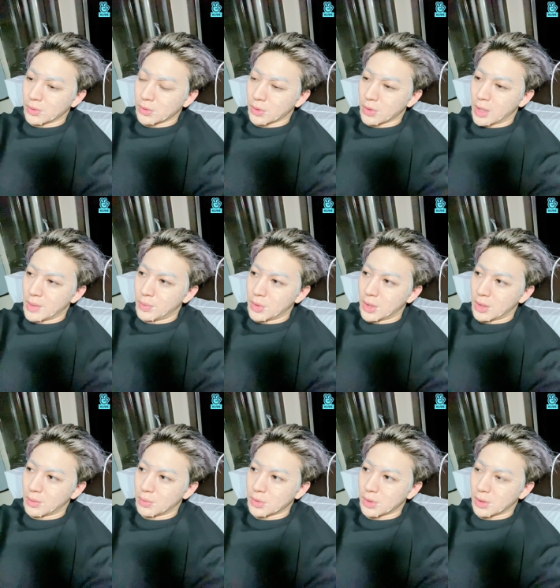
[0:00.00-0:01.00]
저희 할머니
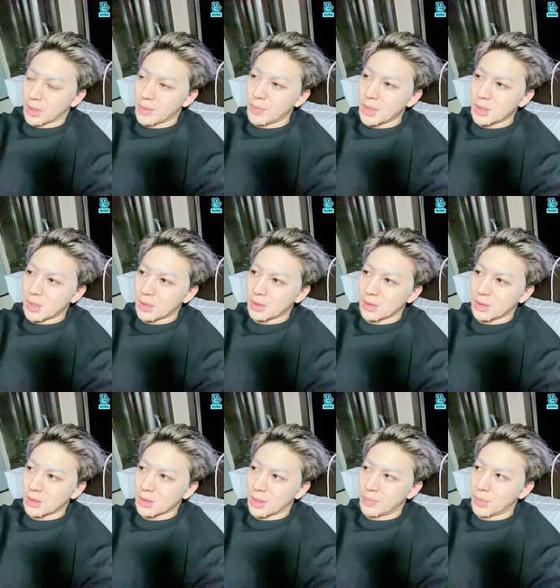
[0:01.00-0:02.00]
할아버지가
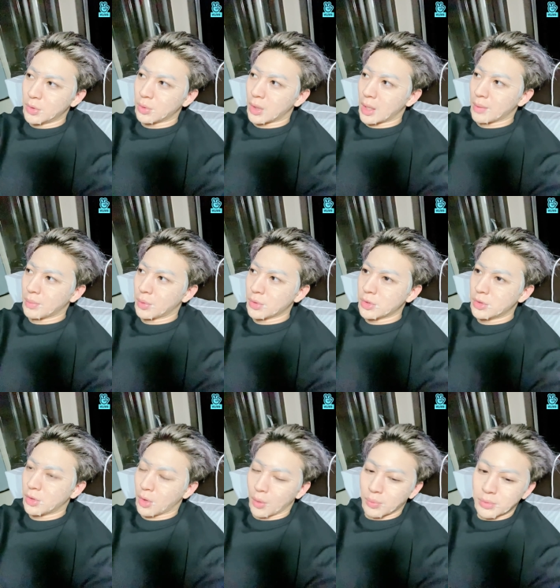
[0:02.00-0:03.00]
캠핑장을 한 번도 가보신
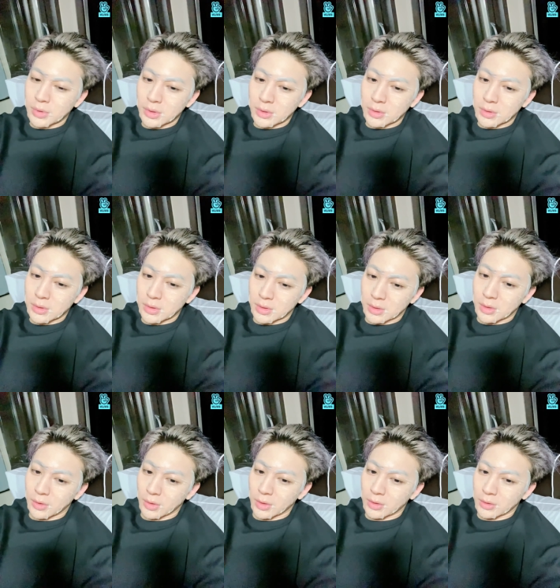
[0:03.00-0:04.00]
적이 없으실
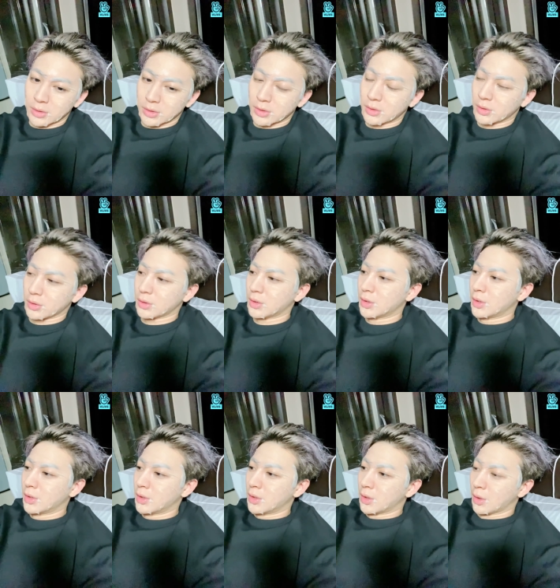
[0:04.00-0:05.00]
거예요. 그래서
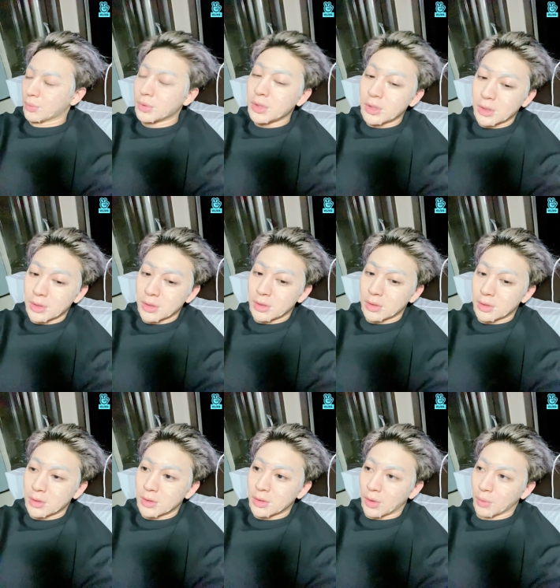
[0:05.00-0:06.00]
없으시
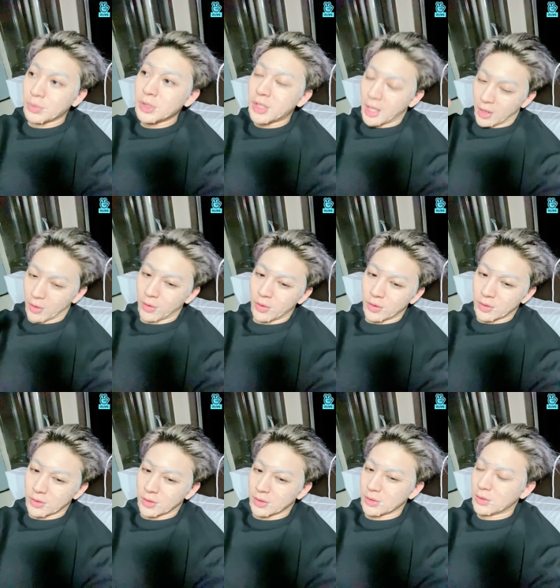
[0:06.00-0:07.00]
없으세요.
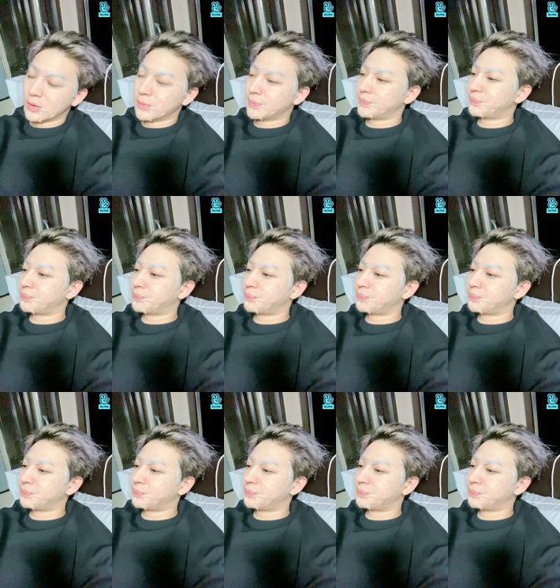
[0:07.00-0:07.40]
그래서